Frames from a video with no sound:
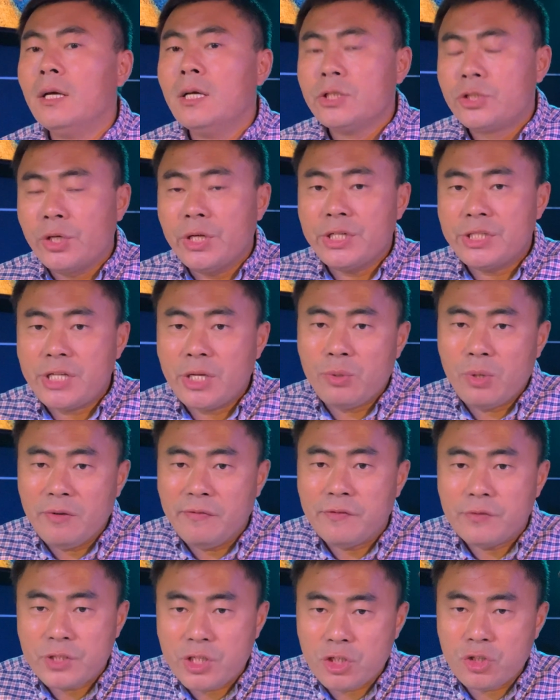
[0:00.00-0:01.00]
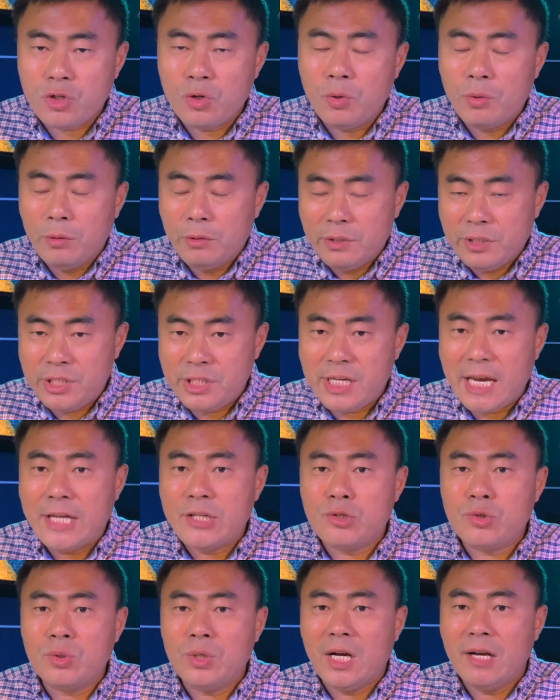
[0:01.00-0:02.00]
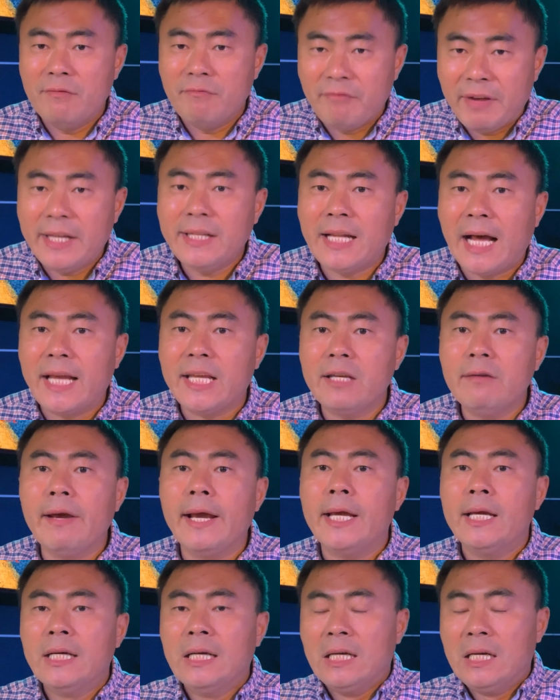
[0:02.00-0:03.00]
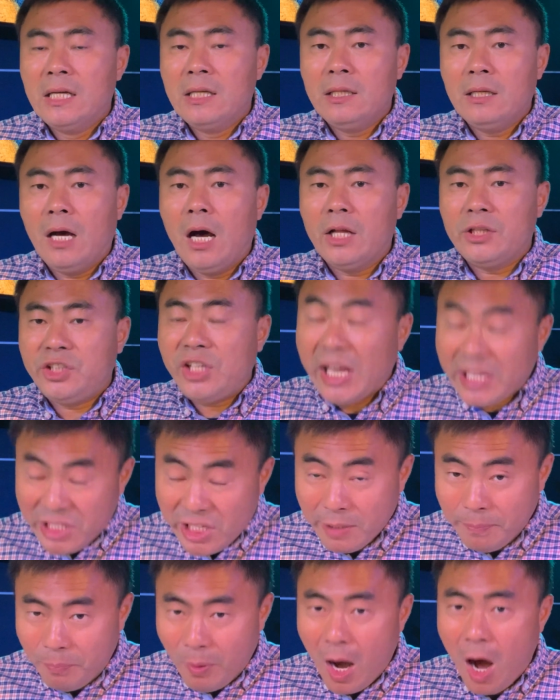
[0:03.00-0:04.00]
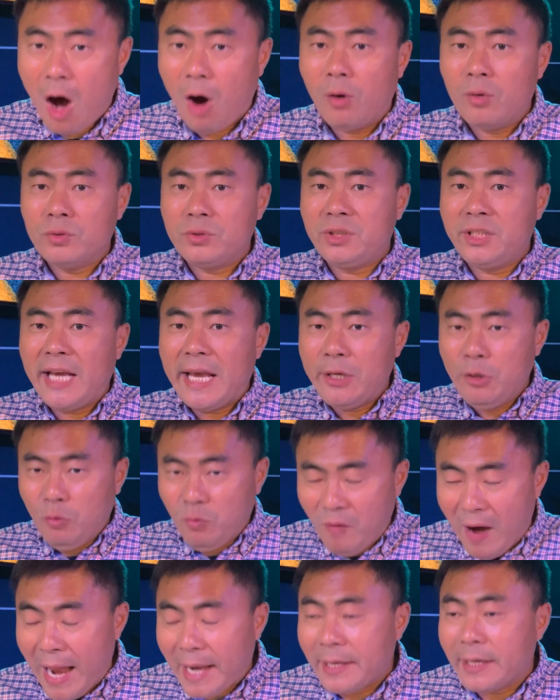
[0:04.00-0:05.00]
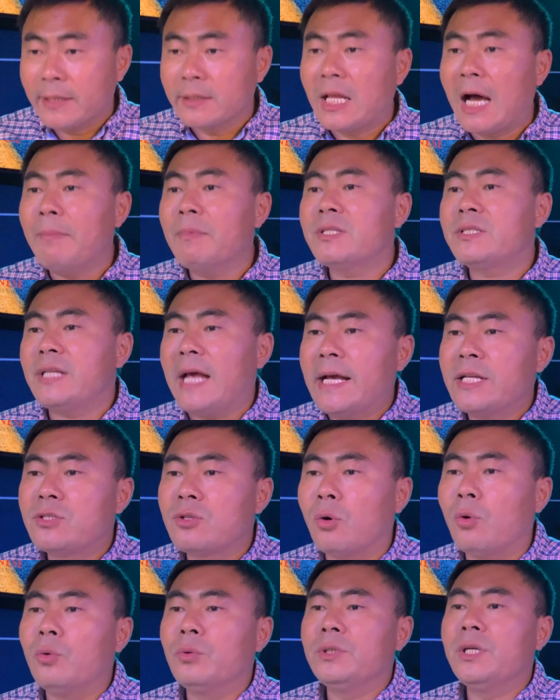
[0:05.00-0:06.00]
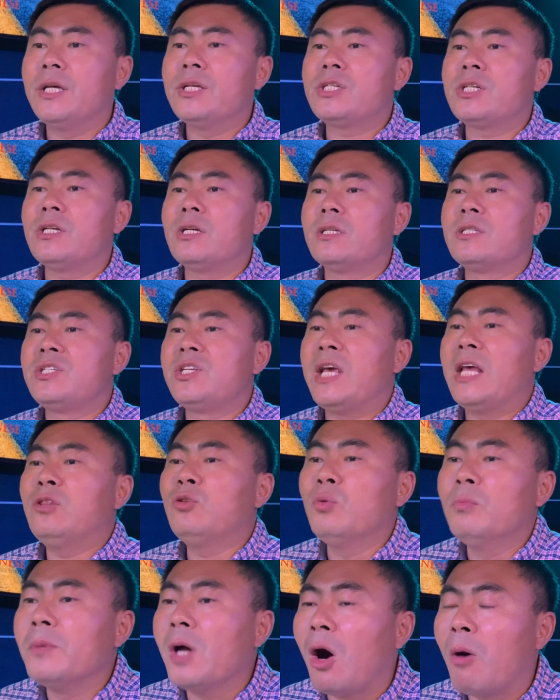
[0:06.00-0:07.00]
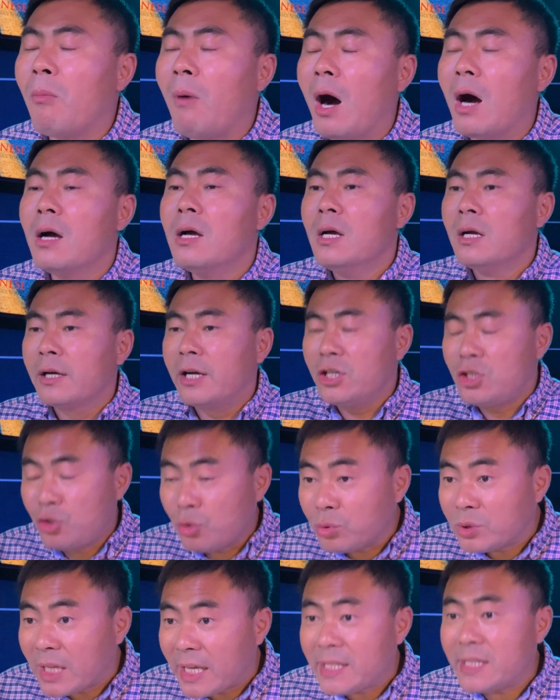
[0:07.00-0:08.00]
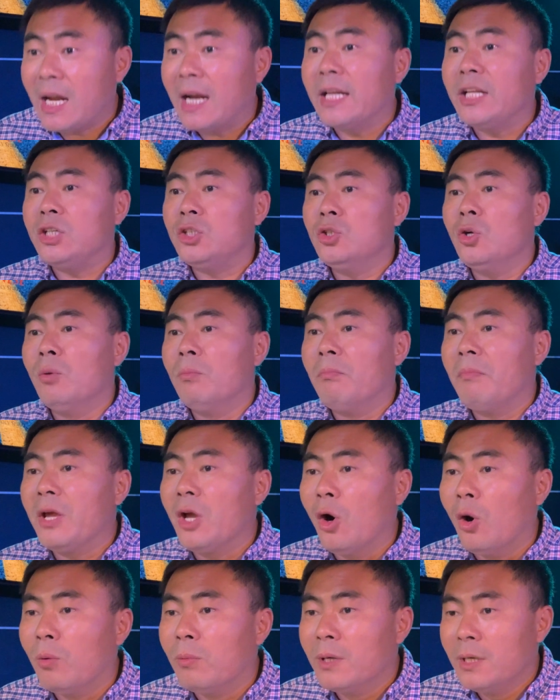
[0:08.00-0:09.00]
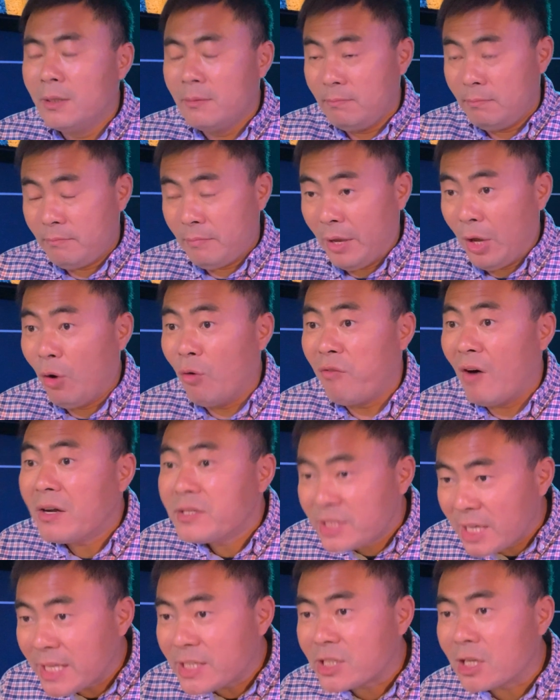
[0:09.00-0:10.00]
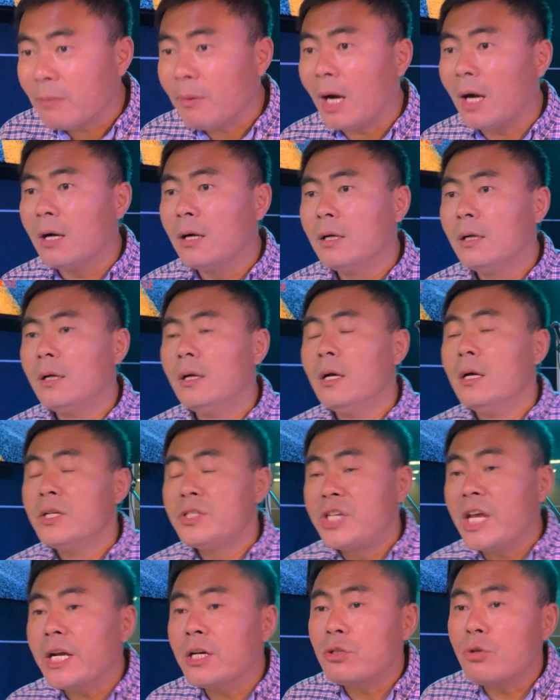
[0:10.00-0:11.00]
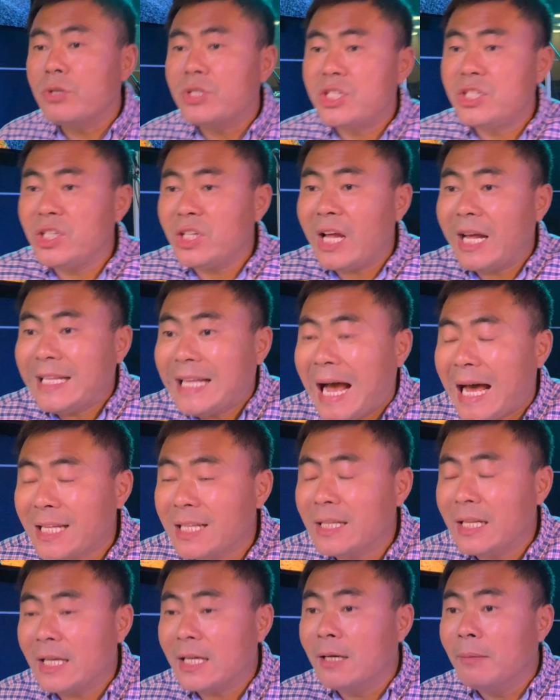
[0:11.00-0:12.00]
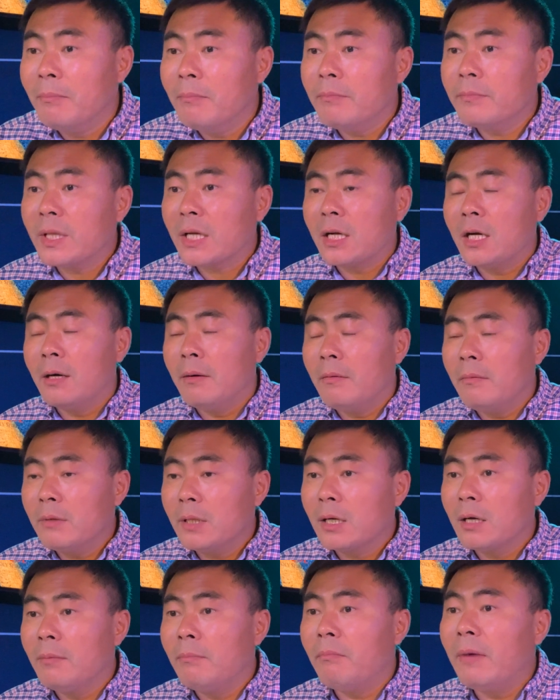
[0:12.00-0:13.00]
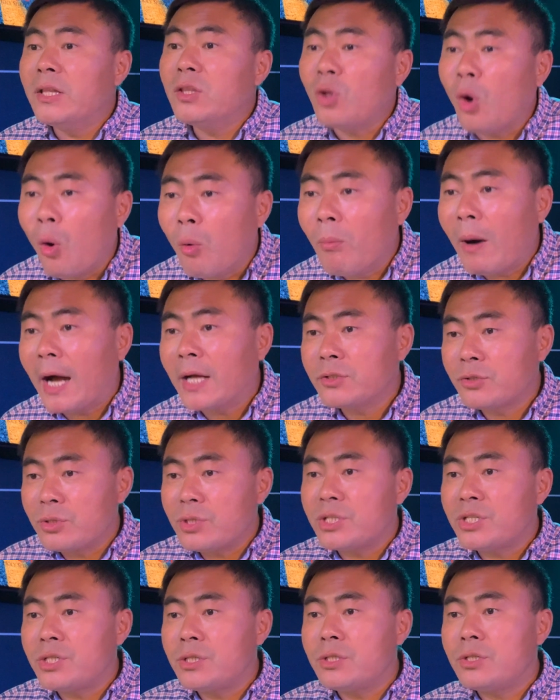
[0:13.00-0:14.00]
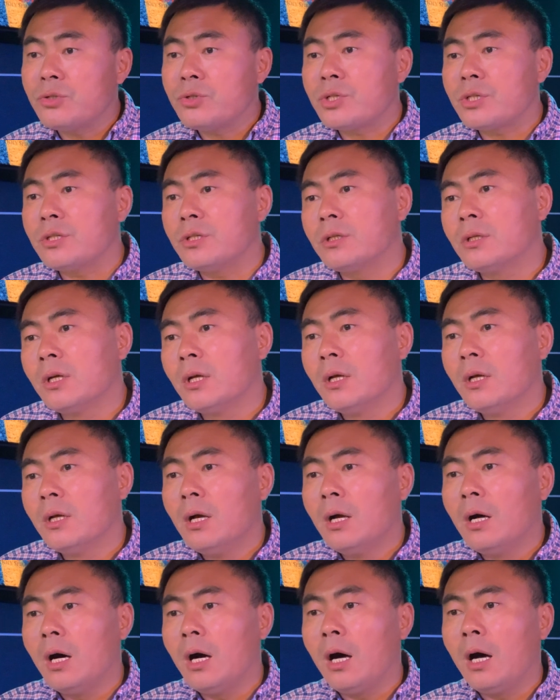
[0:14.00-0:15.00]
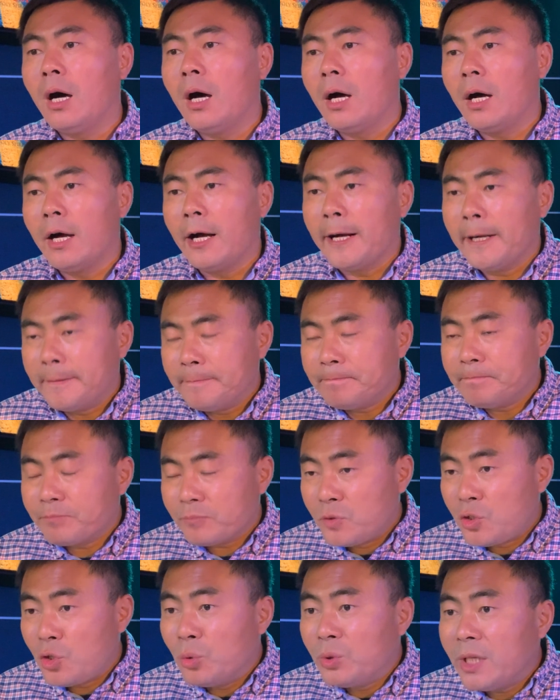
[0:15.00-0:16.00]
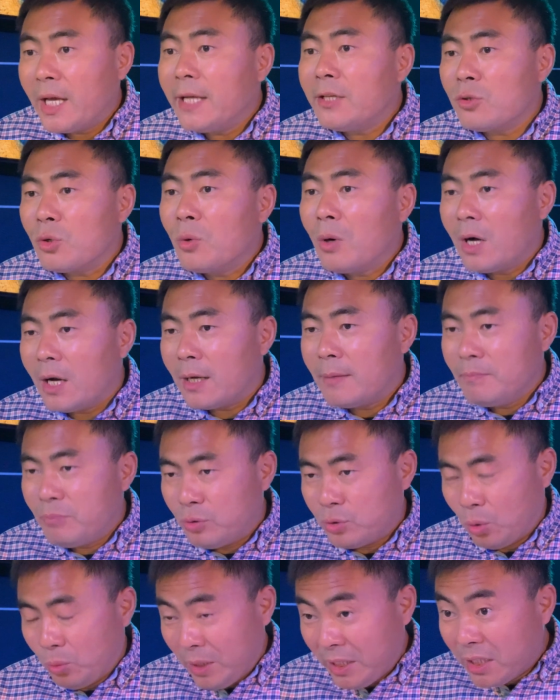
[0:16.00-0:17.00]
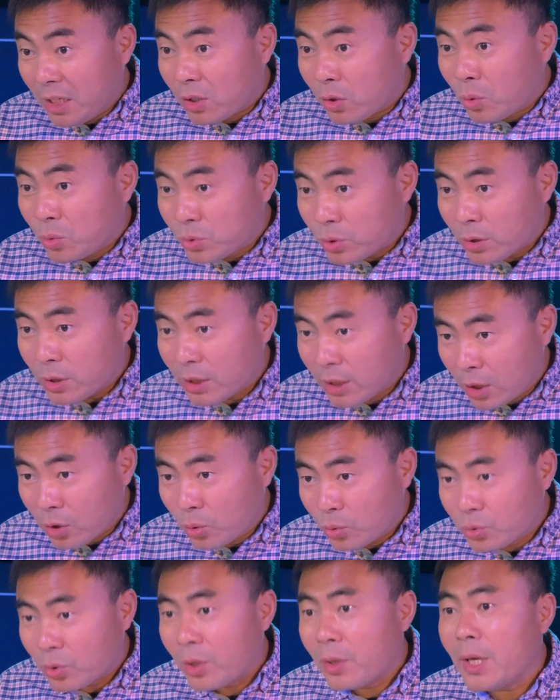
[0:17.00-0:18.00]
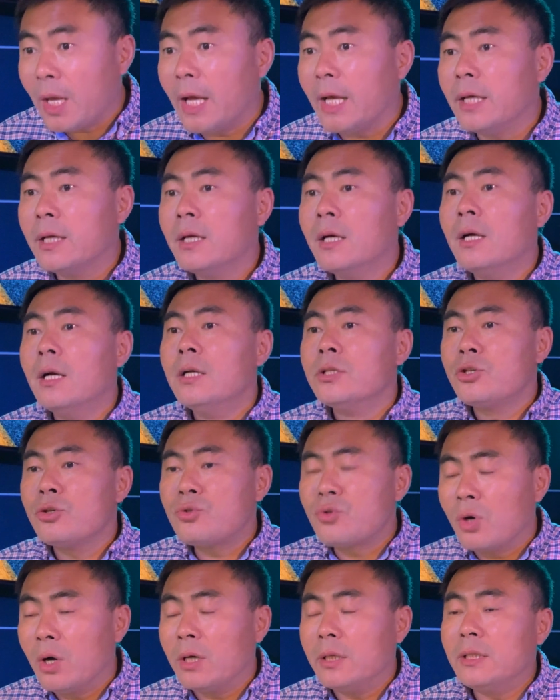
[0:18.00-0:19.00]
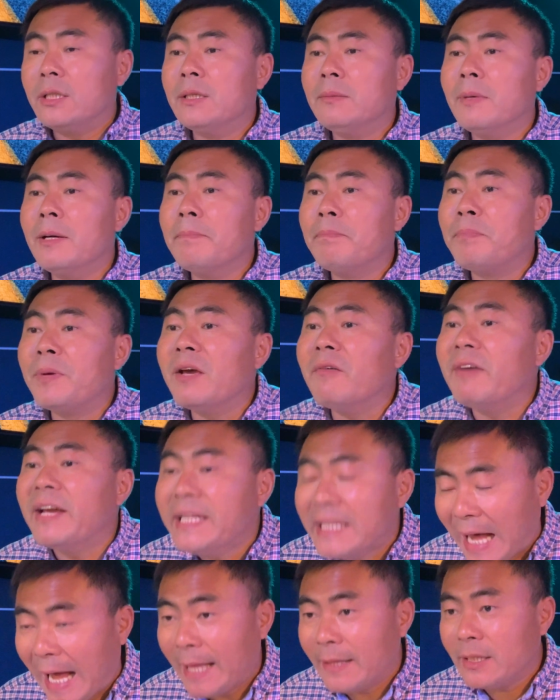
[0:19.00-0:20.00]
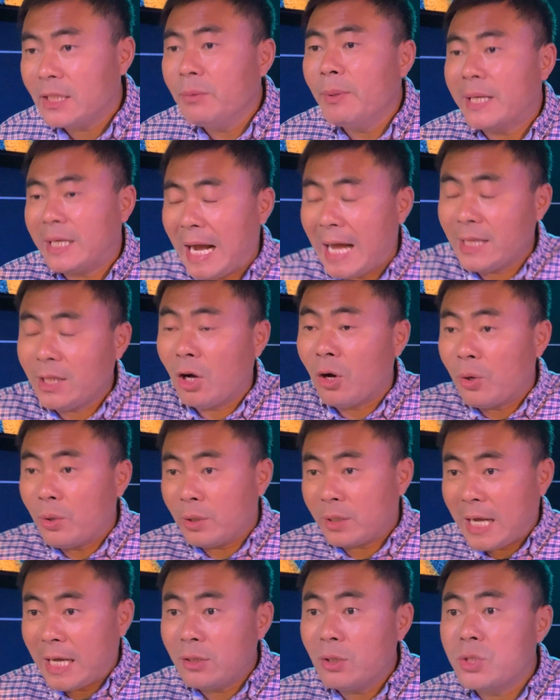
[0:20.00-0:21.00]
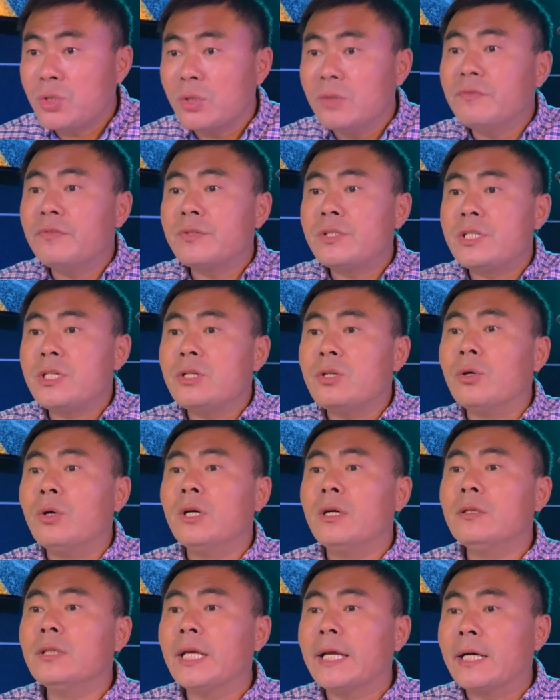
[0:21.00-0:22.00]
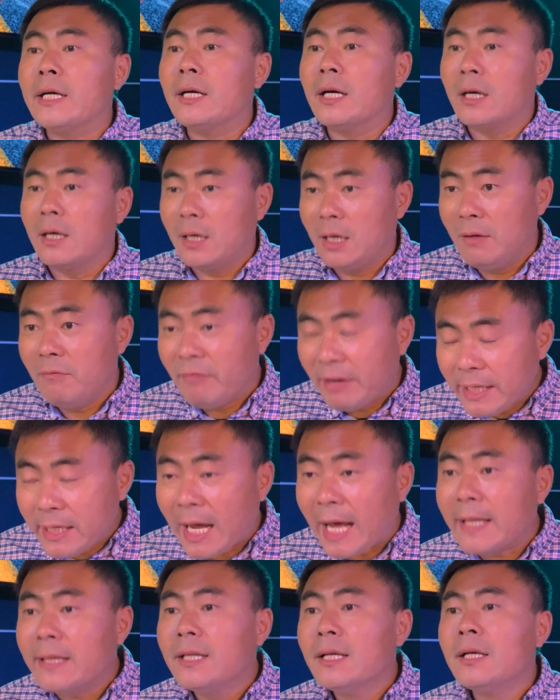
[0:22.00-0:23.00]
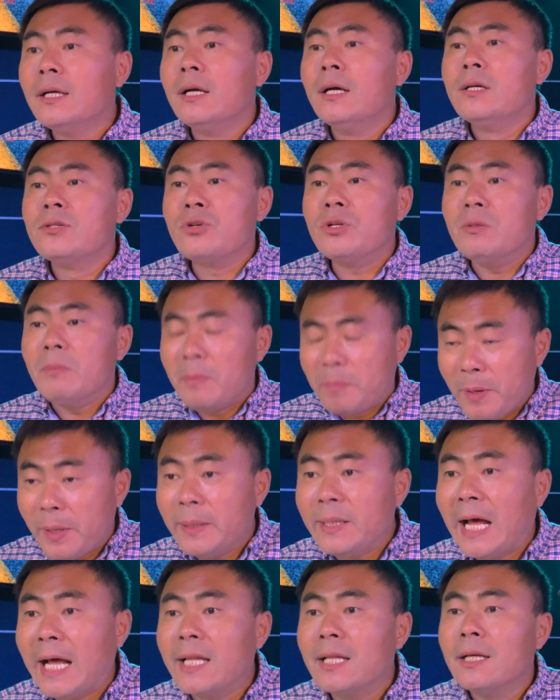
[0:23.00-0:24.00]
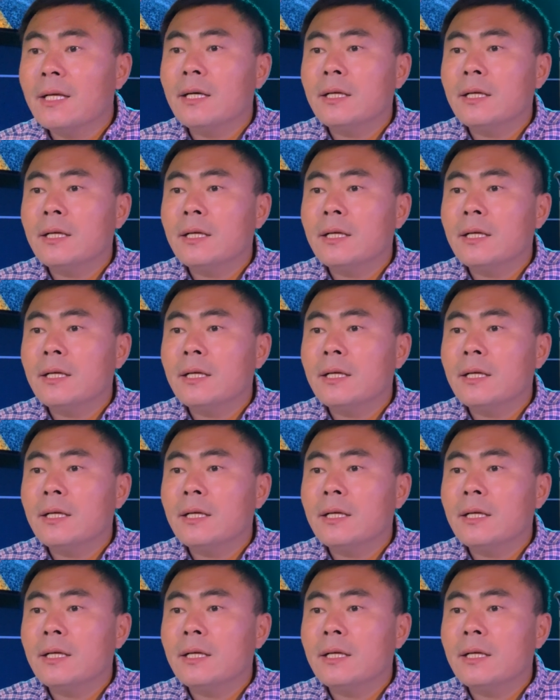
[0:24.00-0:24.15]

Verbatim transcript: 所以这对夫妻就显出很为难，因为啊天气不好，天又晚了，他们再走也是前途渺茫，可住在那里又没有没有房间，你知道吗？这个时候接待他的那个那个那个门童嘛，就是就是。啊，酒店中很普通的一个工一个工作人员就说：“你们别为难，因为看到看到这对夫妻那个很为难，说你们别为难，